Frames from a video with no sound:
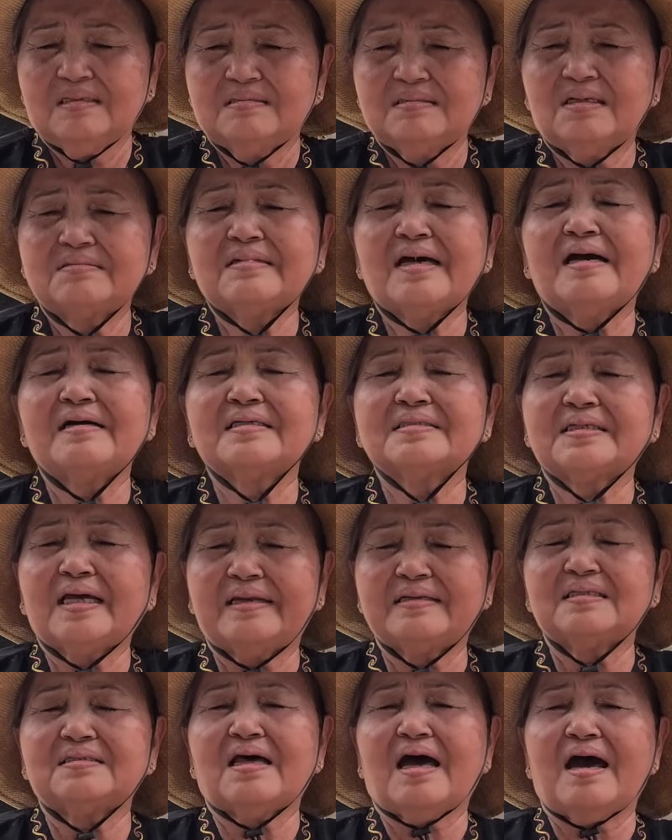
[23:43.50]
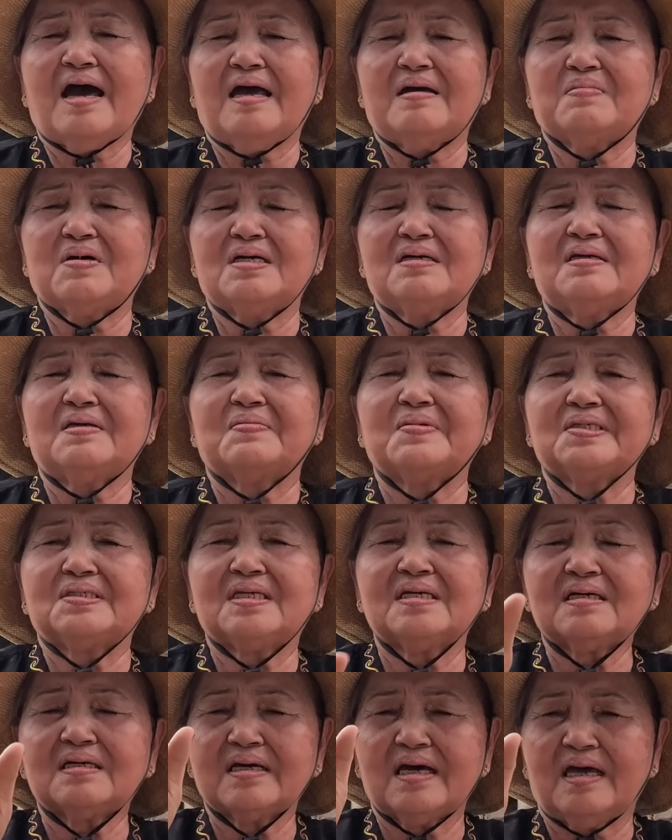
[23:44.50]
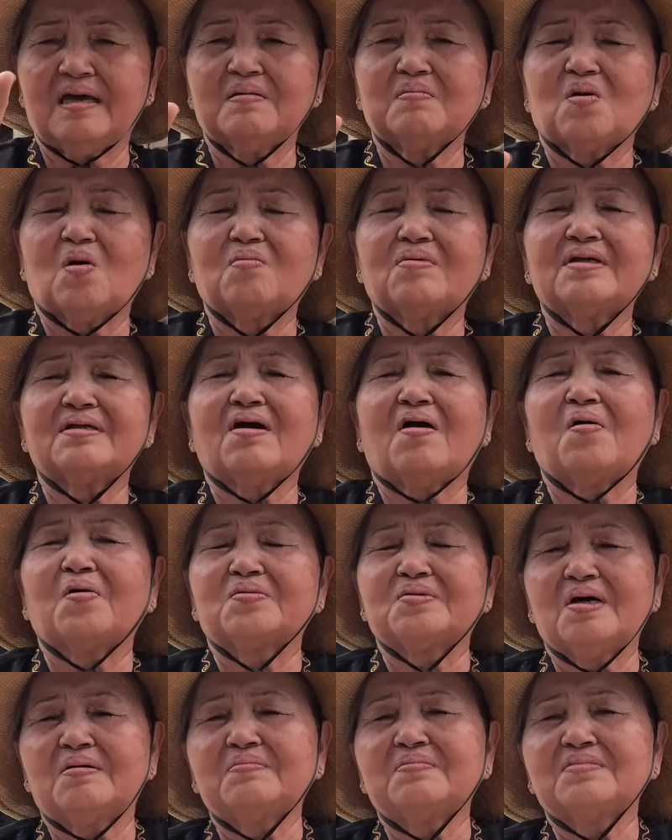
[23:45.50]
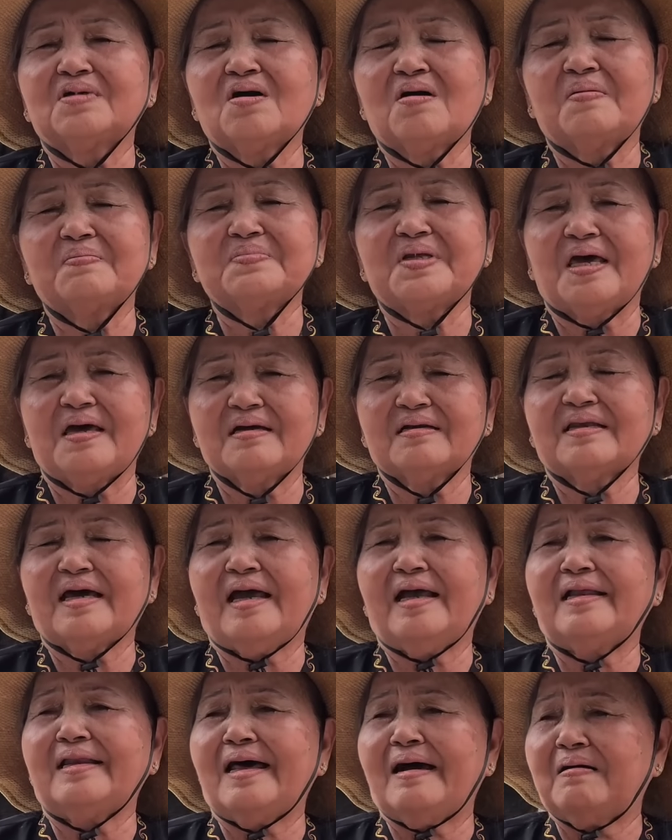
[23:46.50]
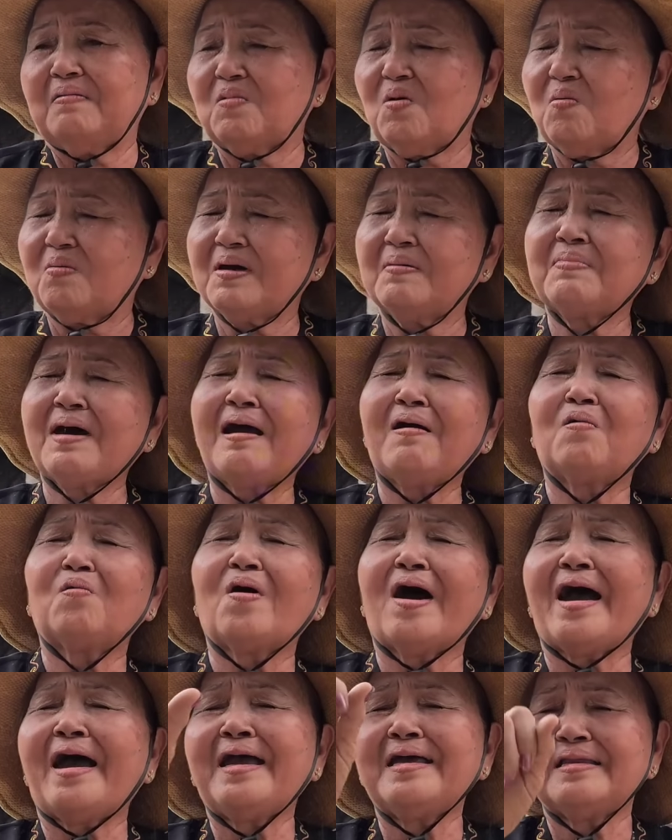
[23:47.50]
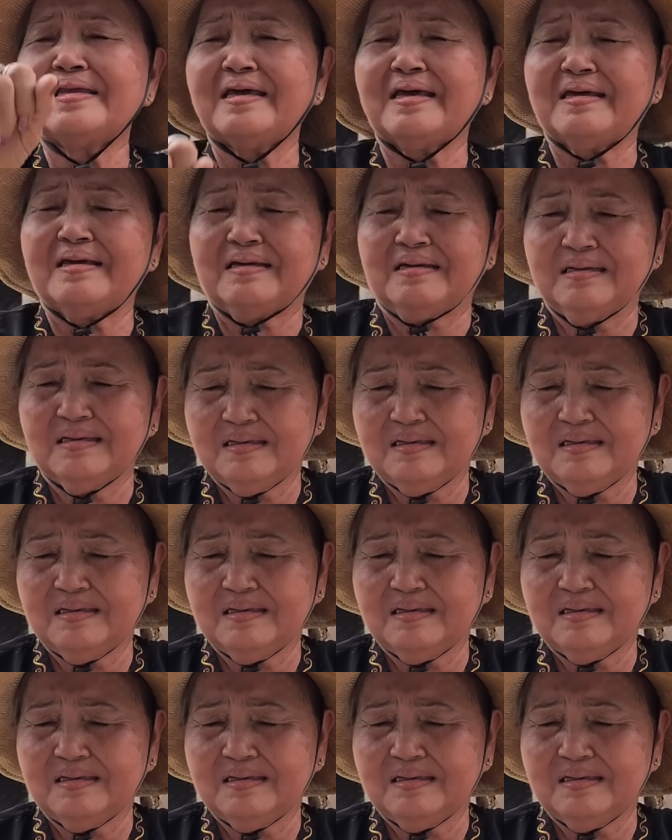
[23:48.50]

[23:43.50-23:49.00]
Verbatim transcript: nó đang tranh tài bởi vì mà xuất hiện một cái nồi tôm cơm điện này là một cái bắt quái nè